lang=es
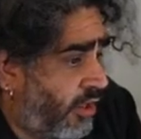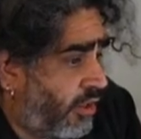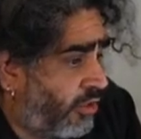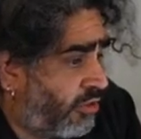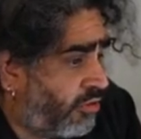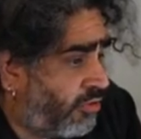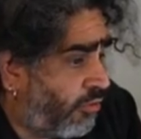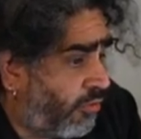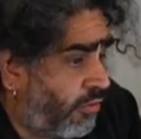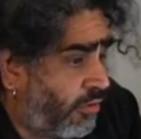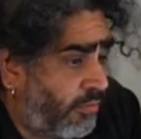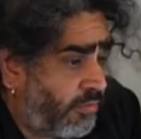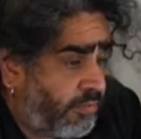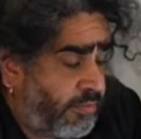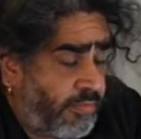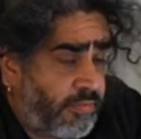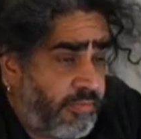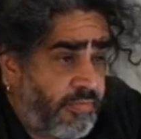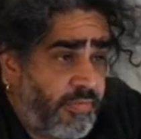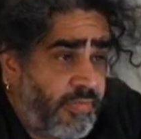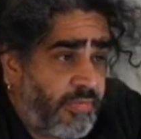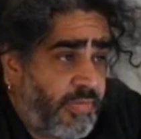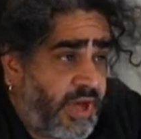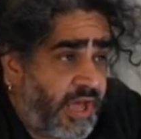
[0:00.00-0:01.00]
Son
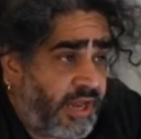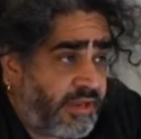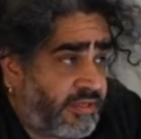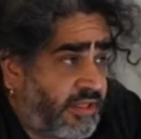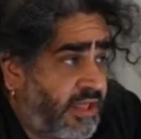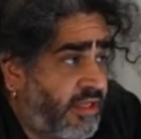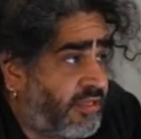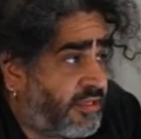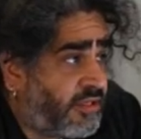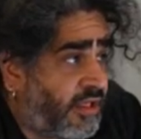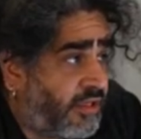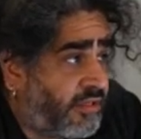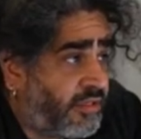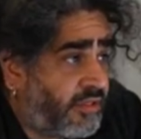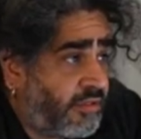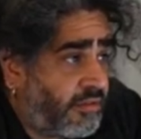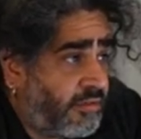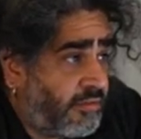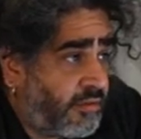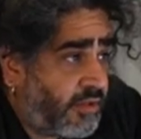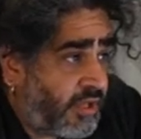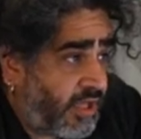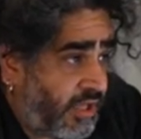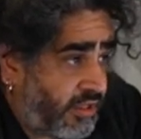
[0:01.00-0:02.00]
artistas
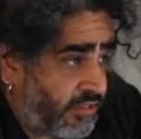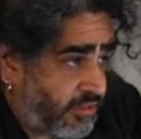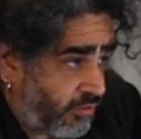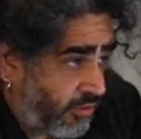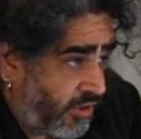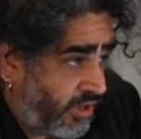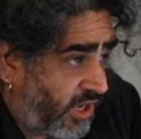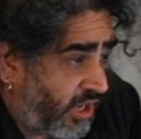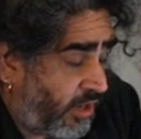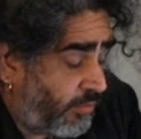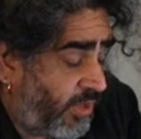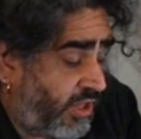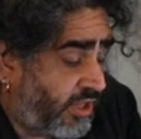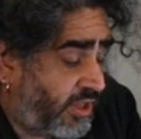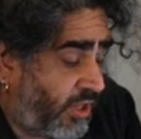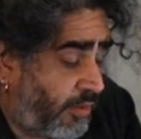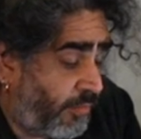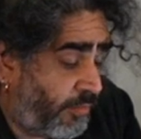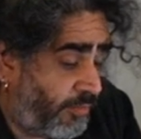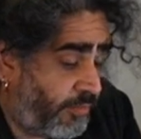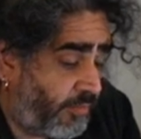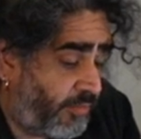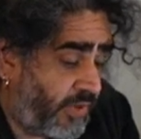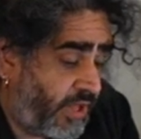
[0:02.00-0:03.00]

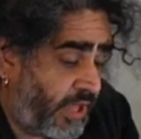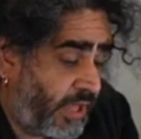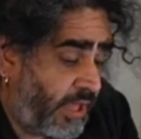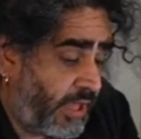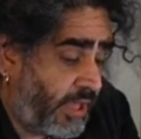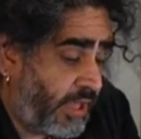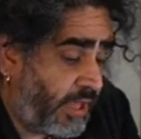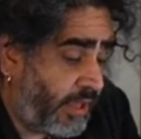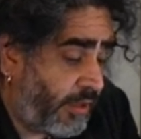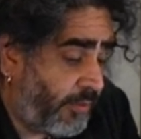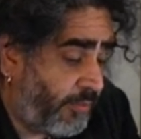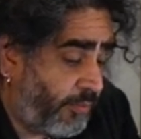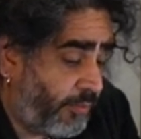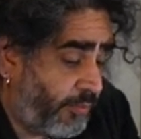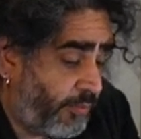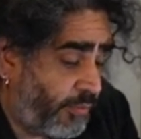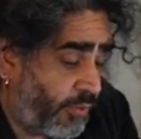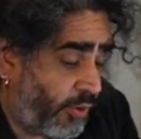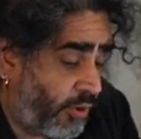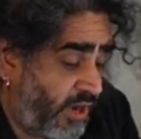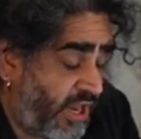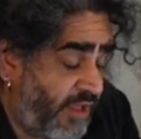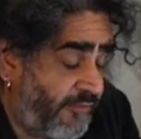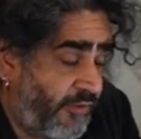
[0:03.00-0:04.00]
extraordinariamente eh,
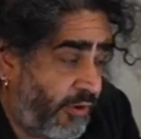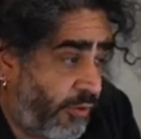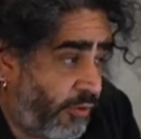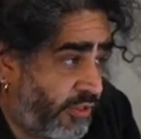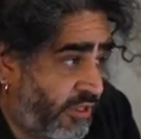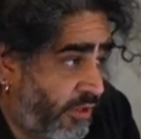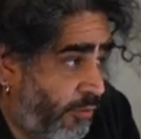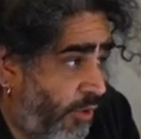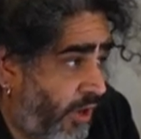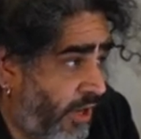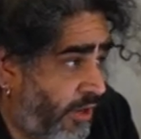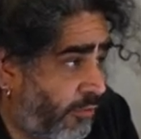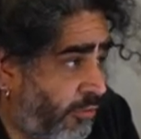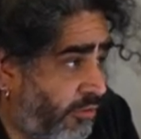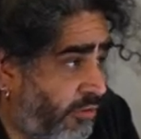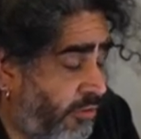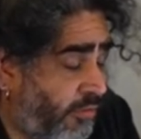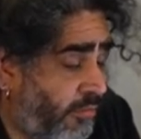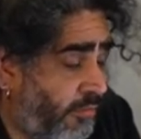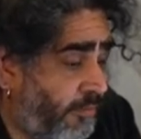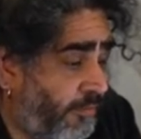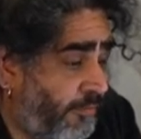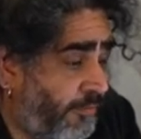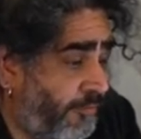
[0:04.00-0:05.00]
prolíficos y buenos.